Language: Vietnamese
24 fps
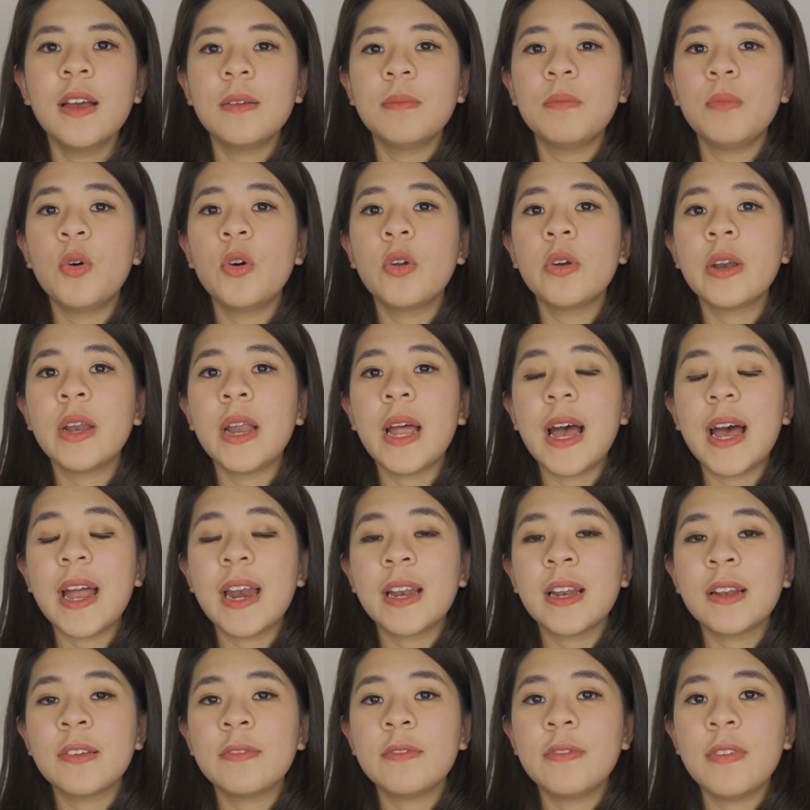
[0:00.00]
môn
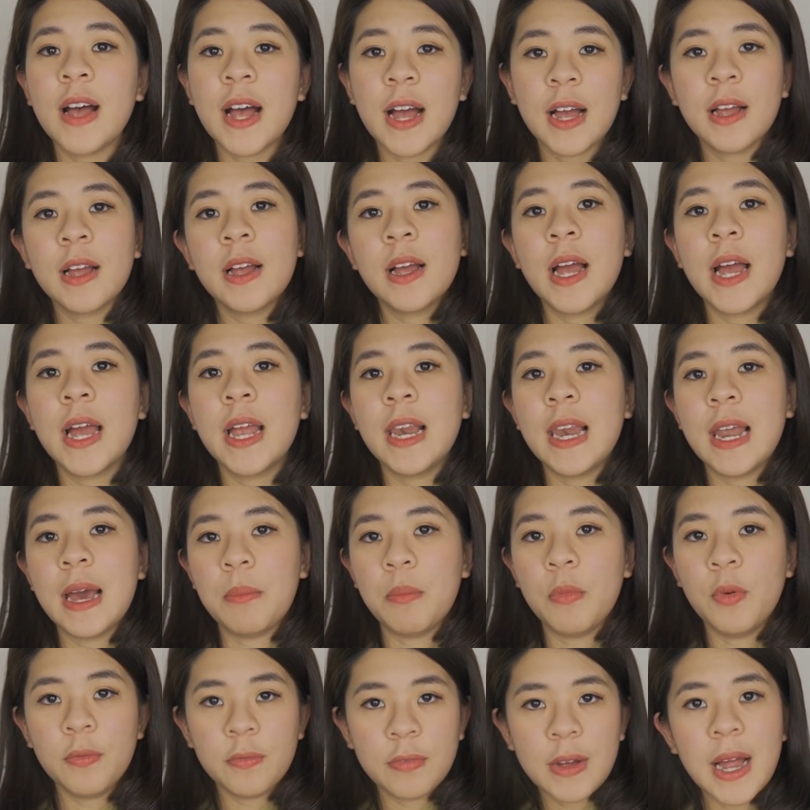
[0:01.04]
anh văn hay là
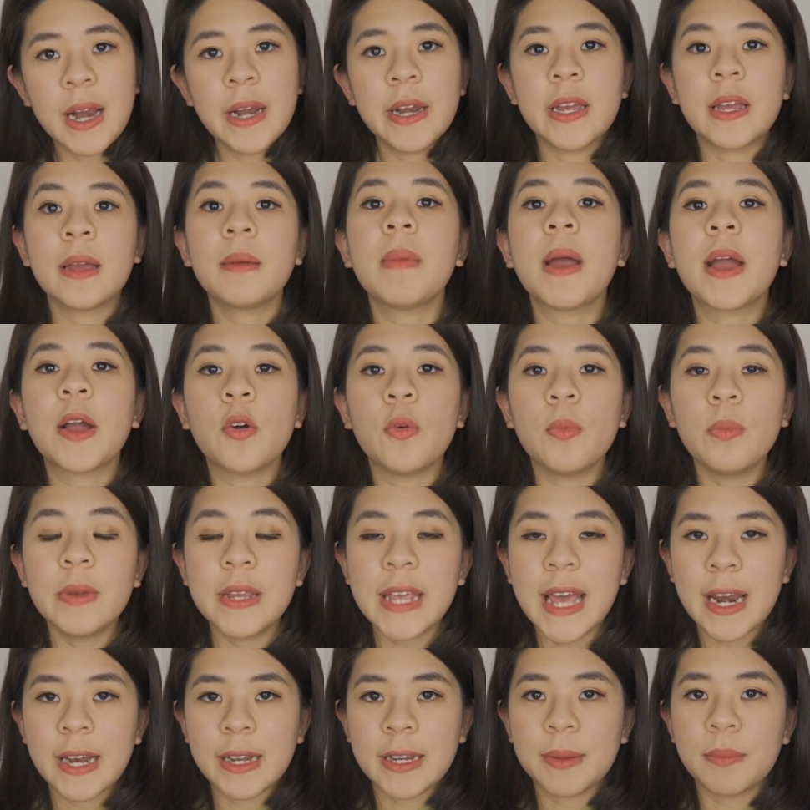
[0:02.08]
môn văn thì các bạn
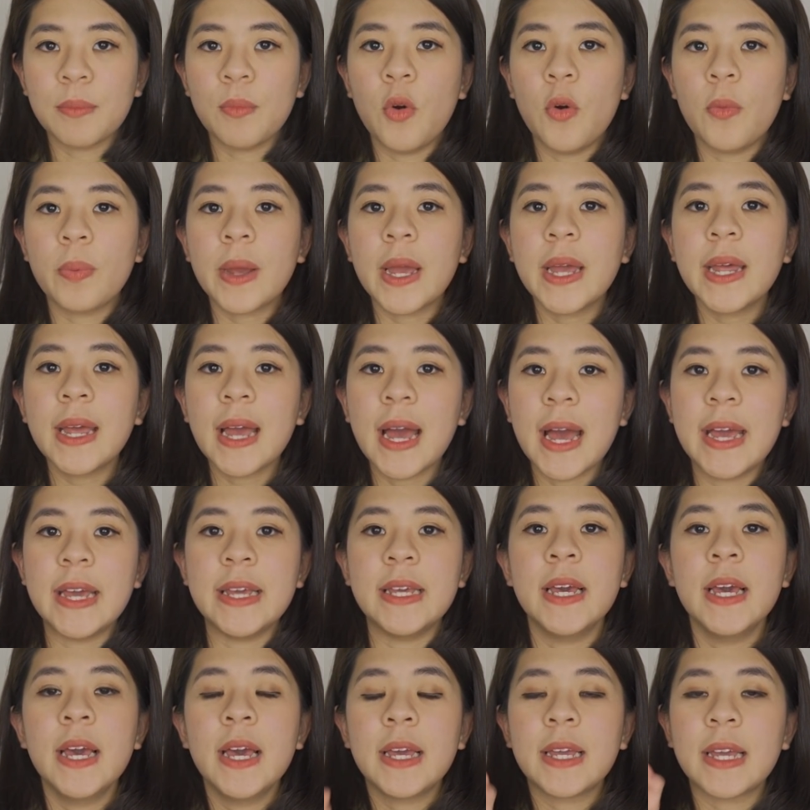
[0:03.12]
cũng dành một cái
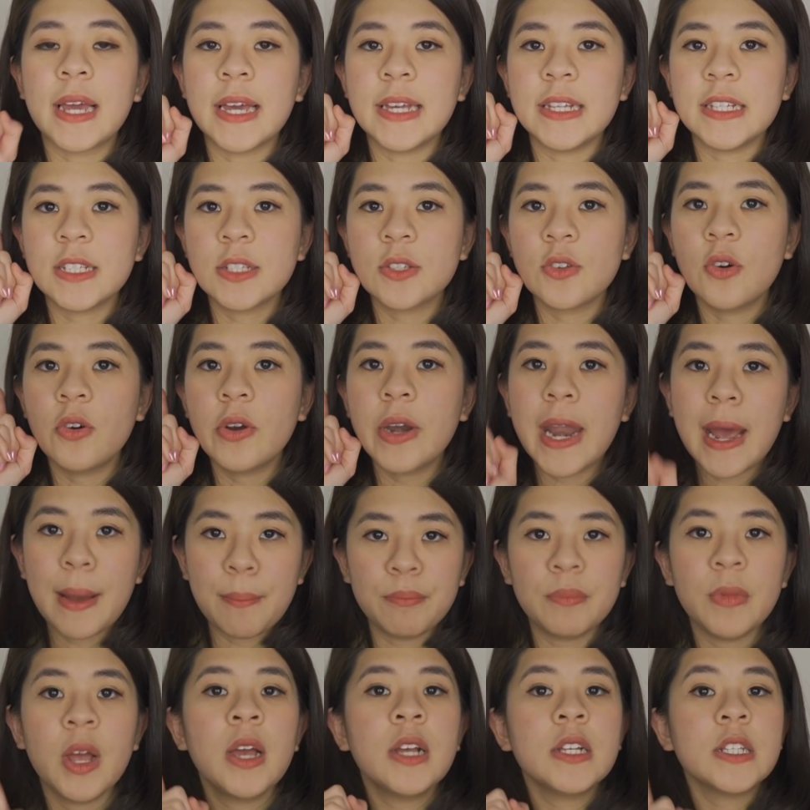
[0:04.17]
ngày ngày số
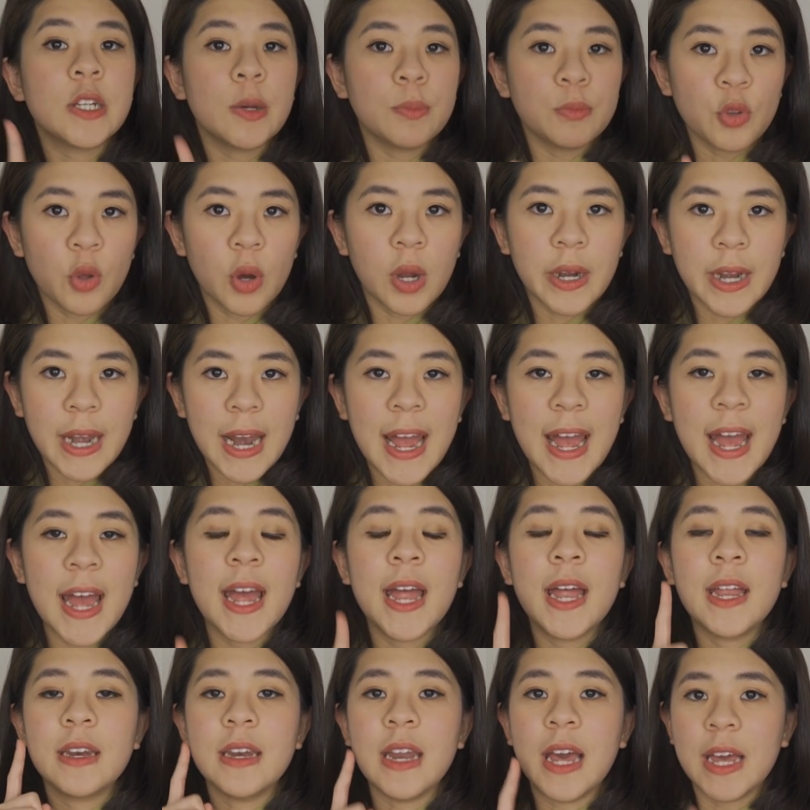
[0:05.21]
5 trong tuần ra
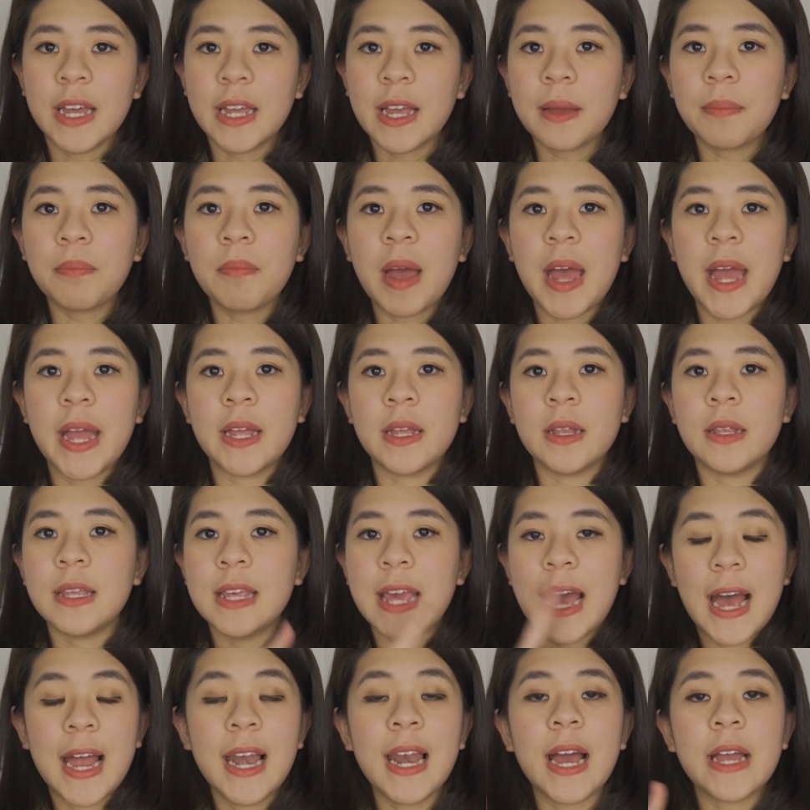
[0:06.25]
để các bạn
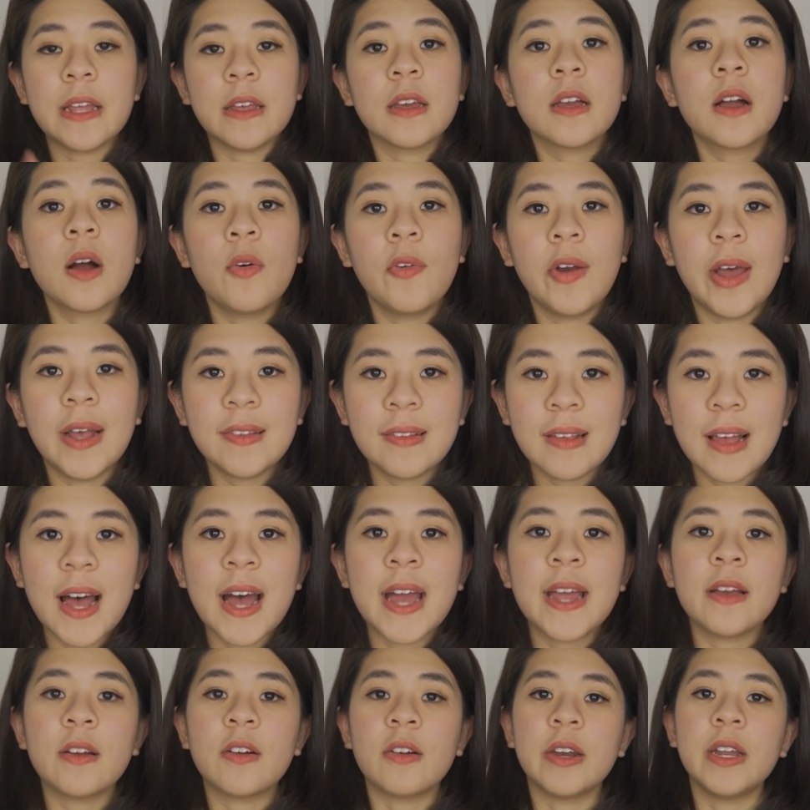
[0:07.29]
giải lại những câu đã
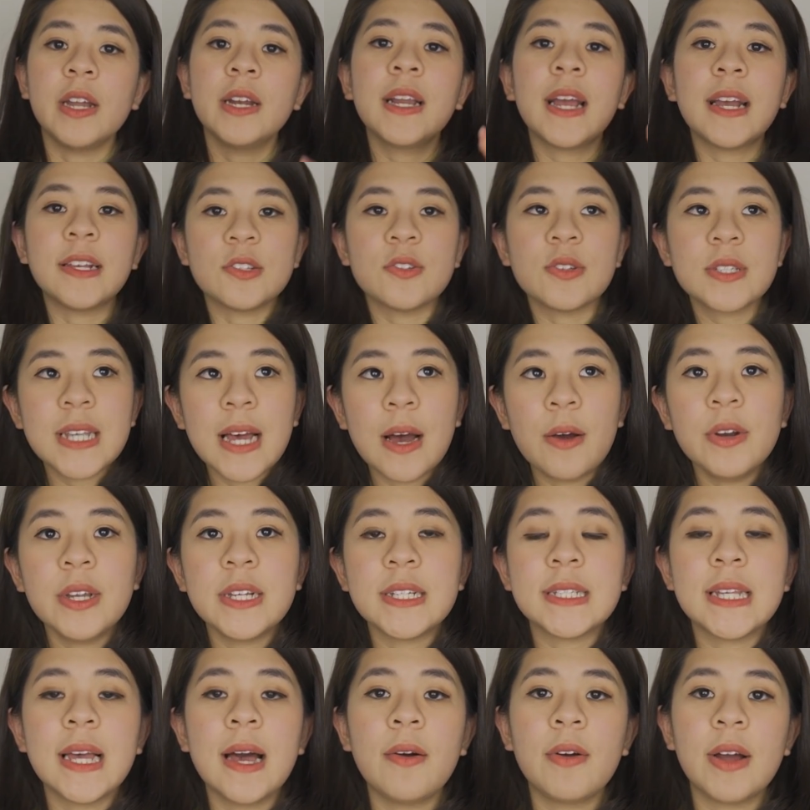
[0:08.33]
sai còn đến ngày số 6
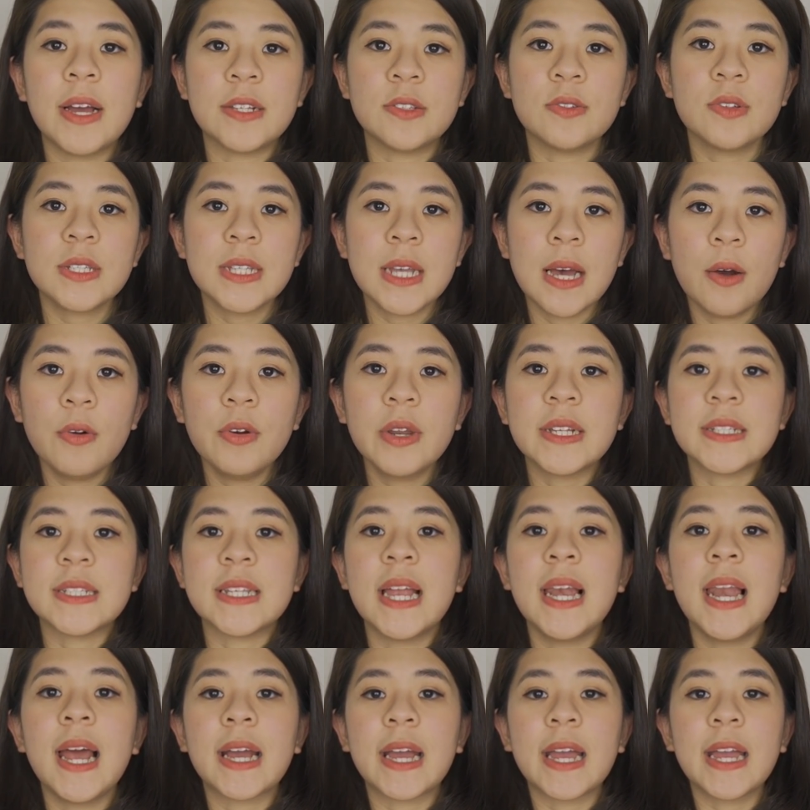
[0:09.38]
thì sao ngày số 6 thì
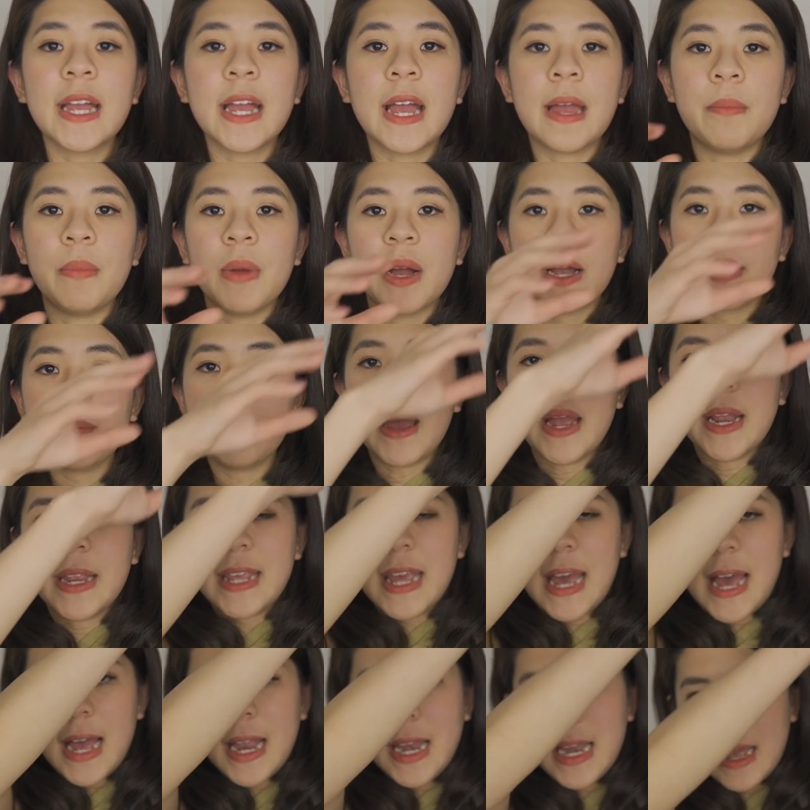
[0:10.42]
sẽ là cái ngày mà các
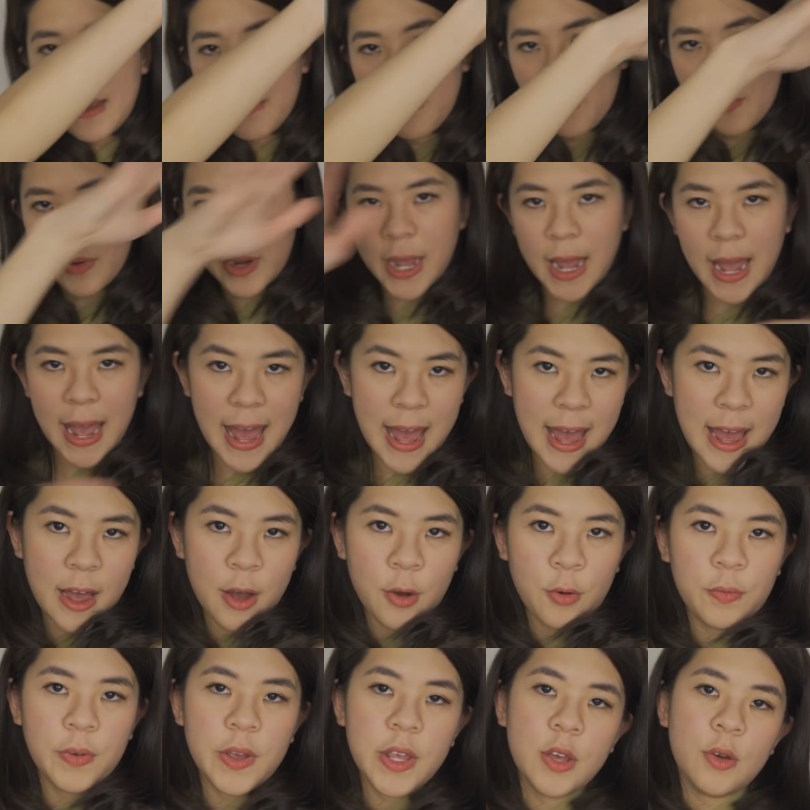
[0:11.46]
bạn giải lại một cái
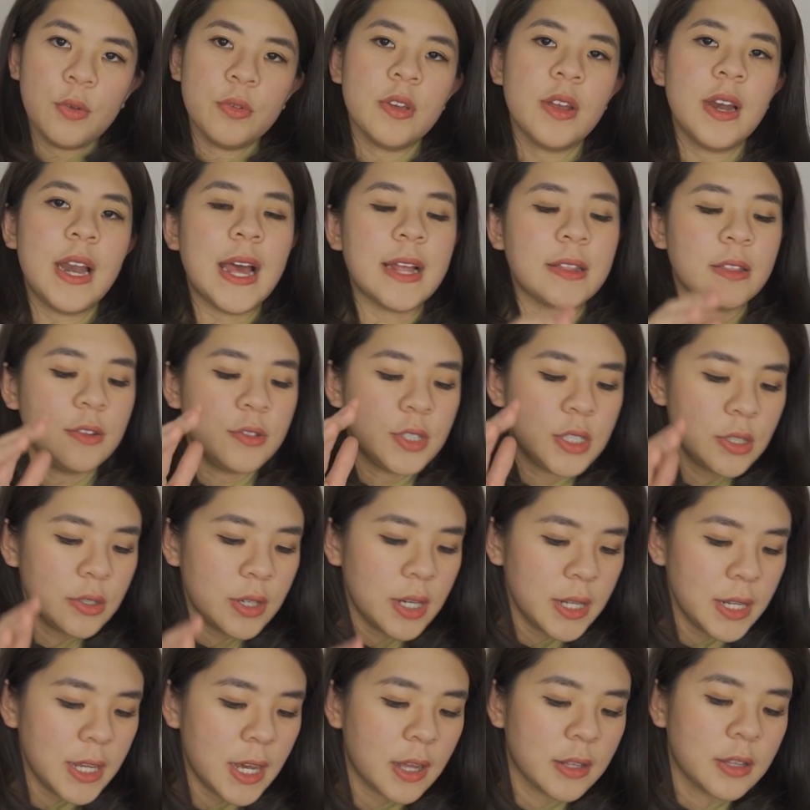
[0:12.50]
ào ví dụ như là từ trước
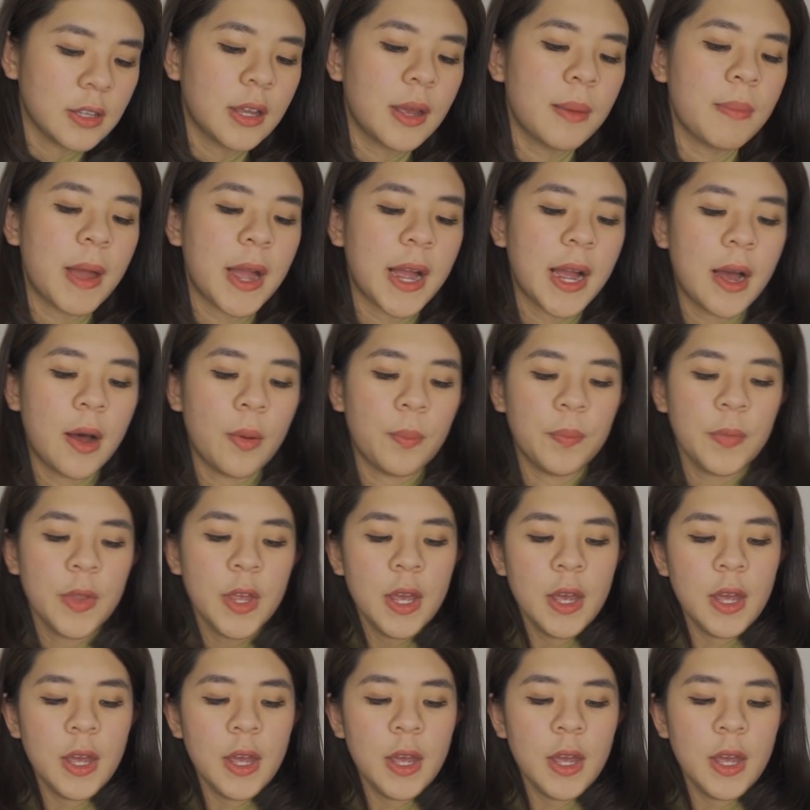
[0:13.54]
đến giờ thì các bạn học